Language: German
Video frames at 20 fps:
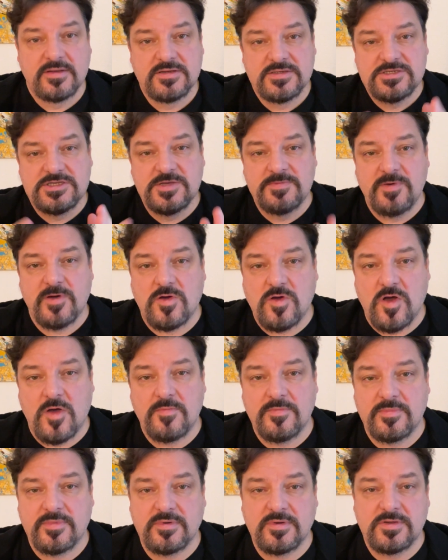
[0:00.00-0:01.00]
Sie
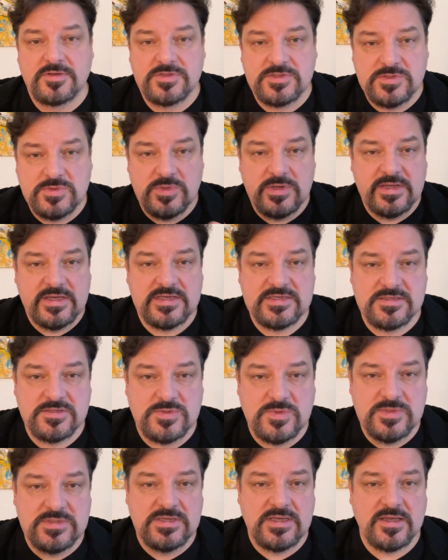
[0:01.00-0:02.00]
bekommen zu lesen,
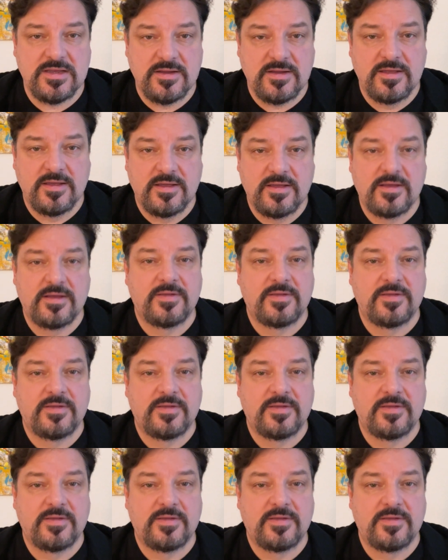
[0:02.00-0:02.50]
zu sehen,